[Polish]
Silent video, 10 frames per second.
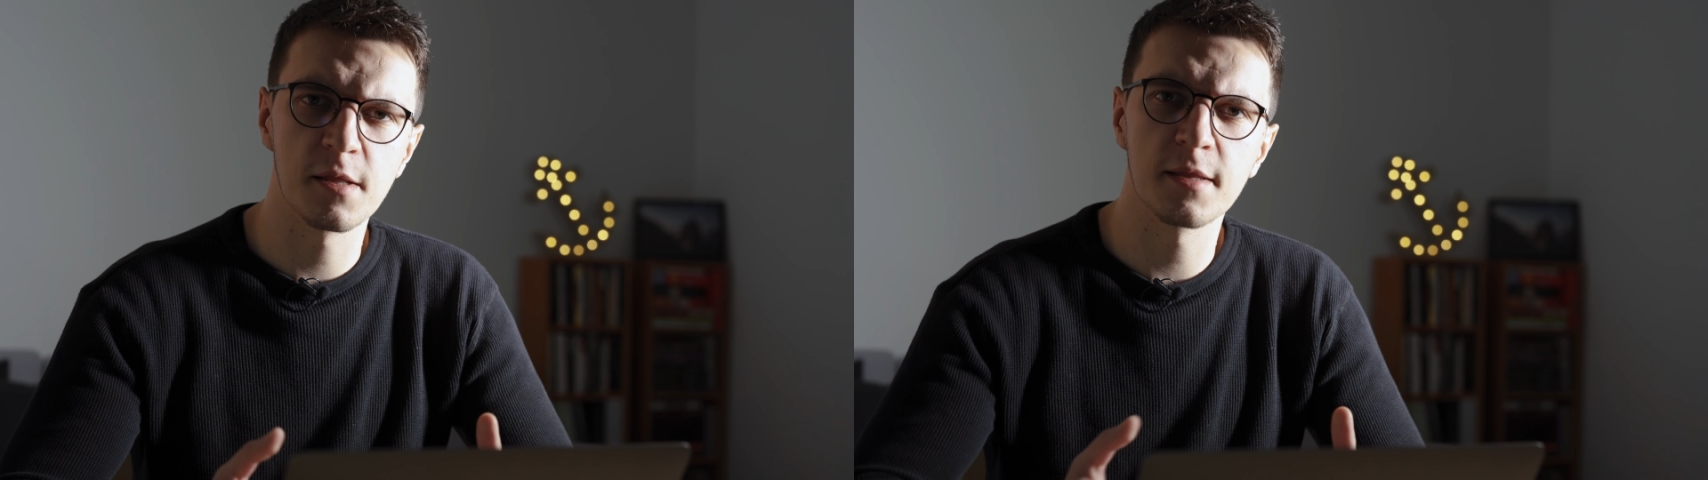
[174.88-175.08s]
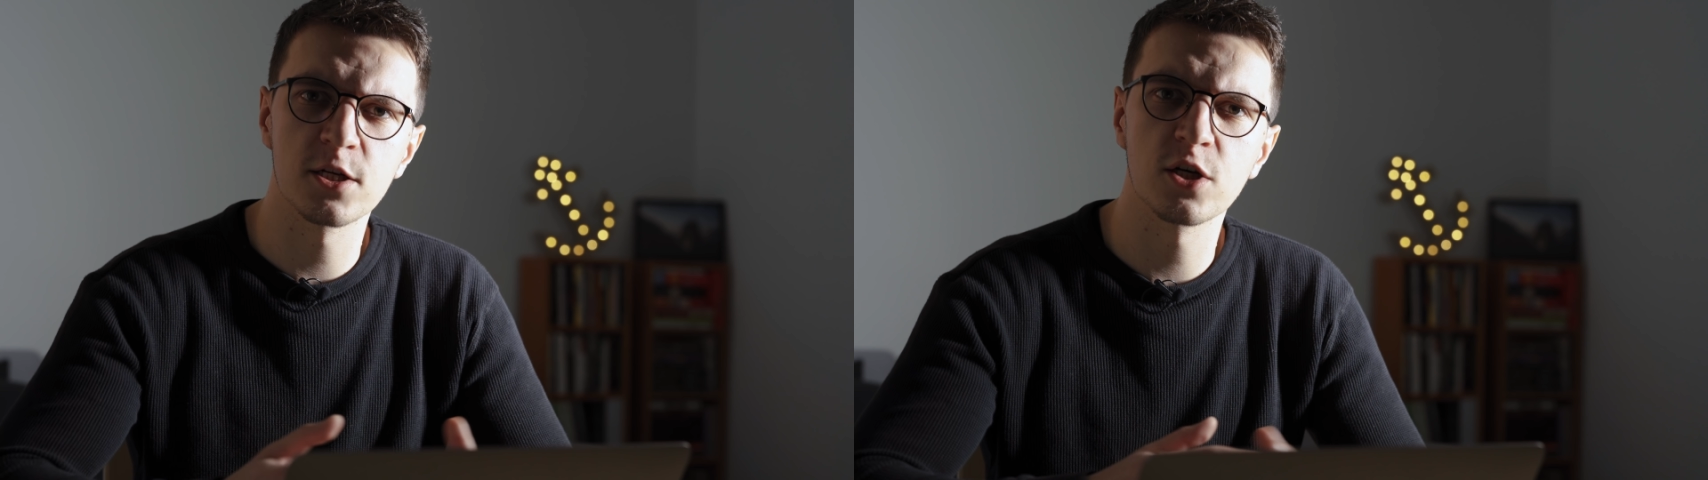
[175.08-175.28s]
i
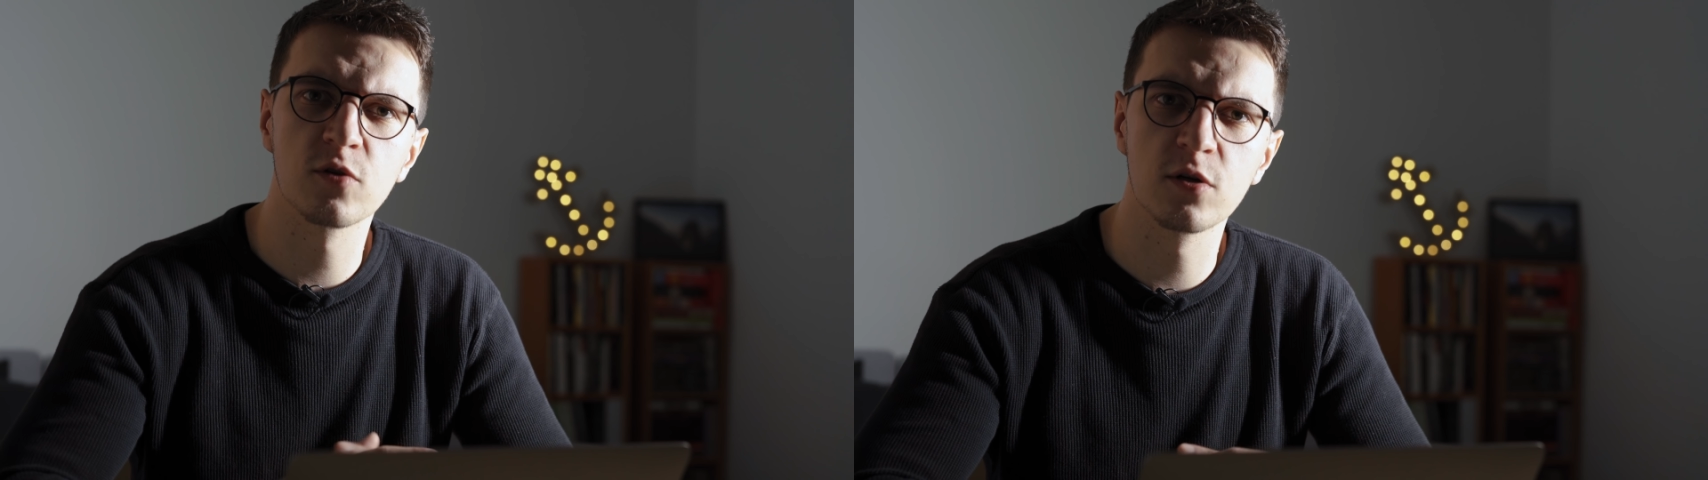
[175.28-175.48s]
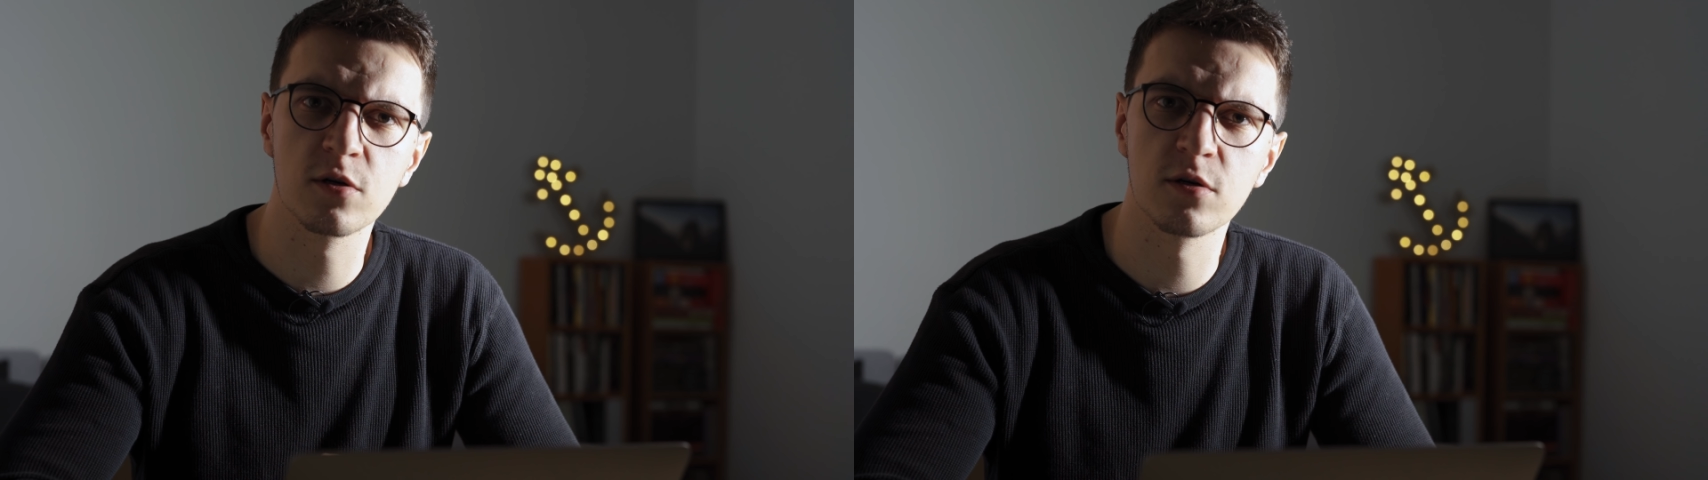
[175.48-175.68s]
zaznaczał
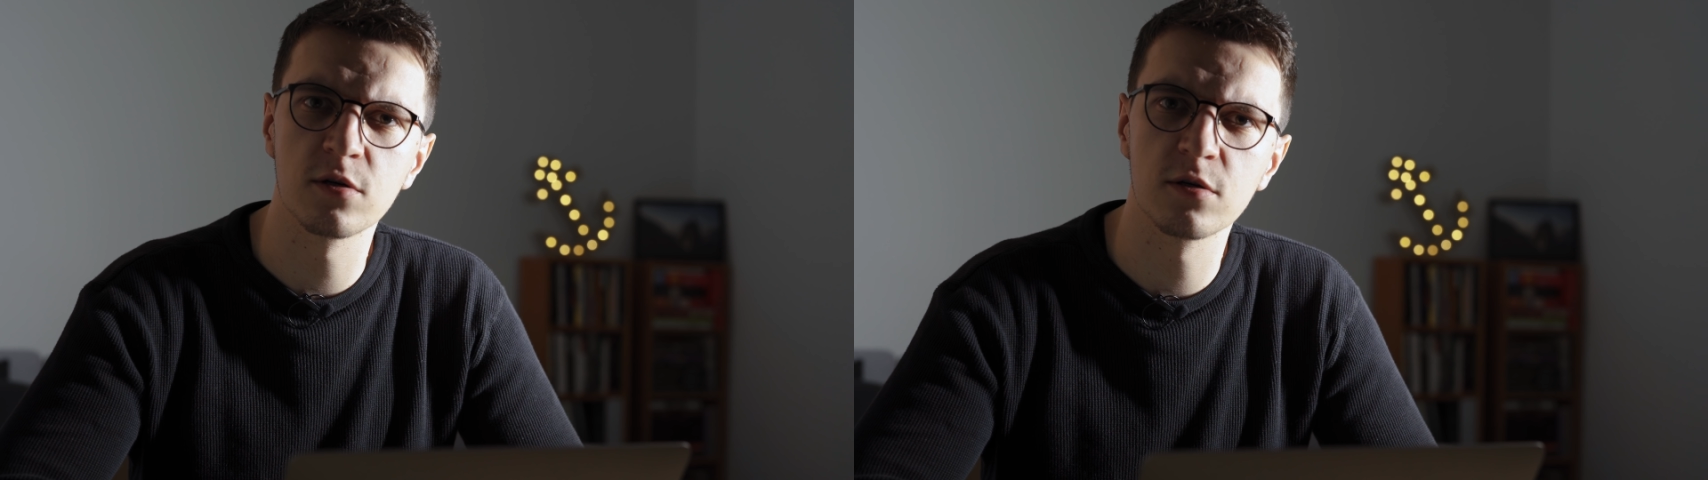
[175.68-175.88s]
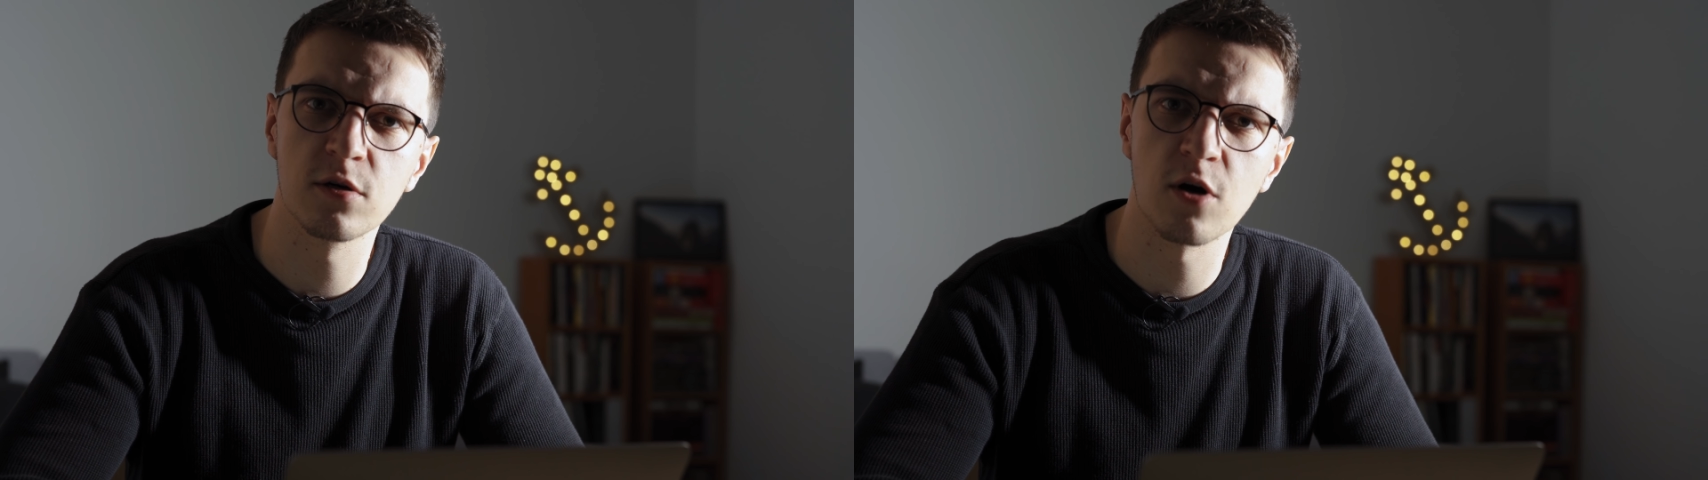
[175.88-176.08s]

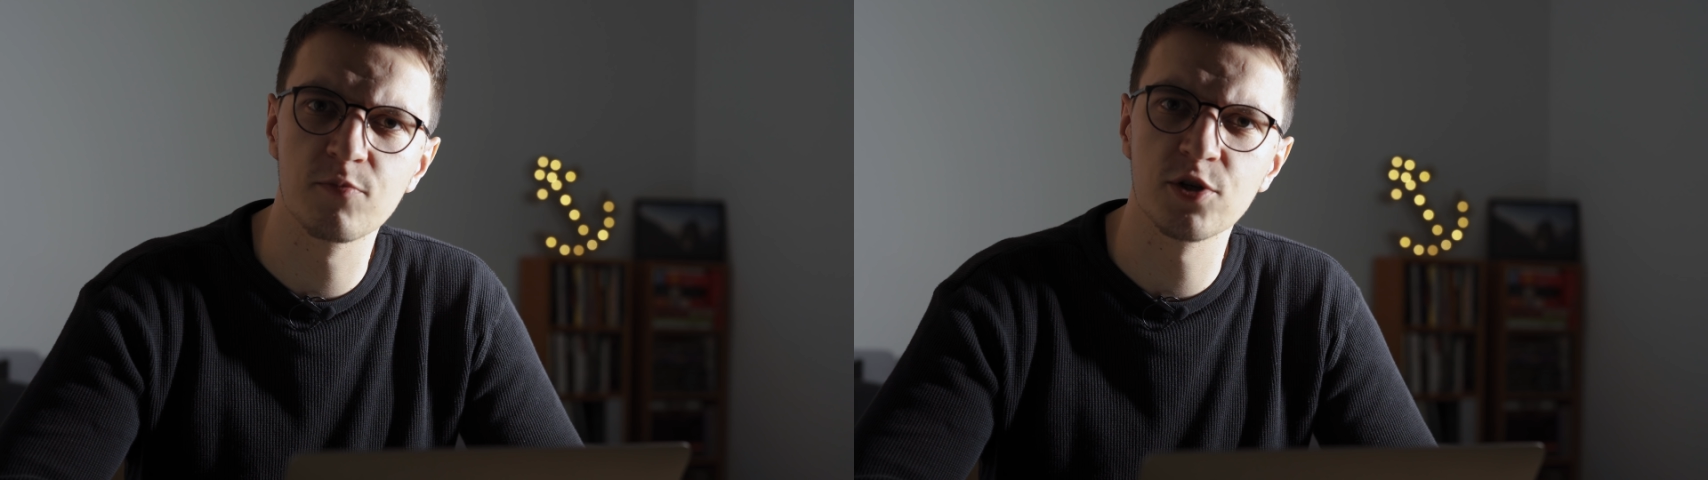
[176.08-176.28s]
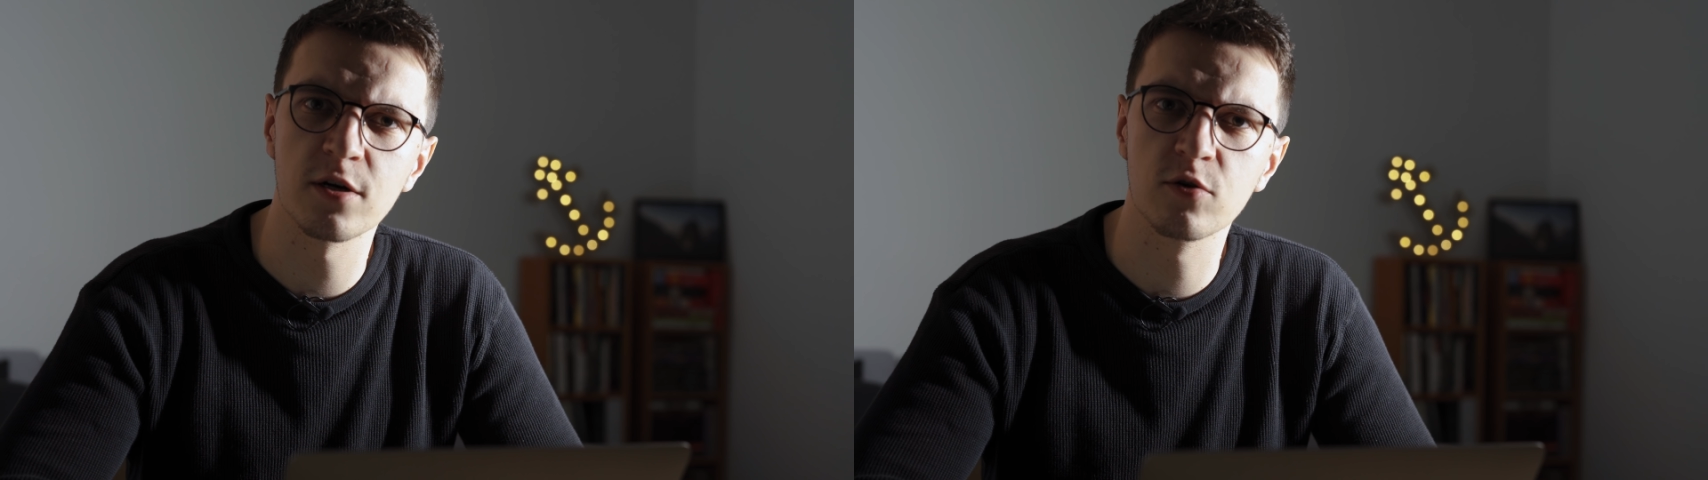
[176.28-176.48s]
tylko obszar,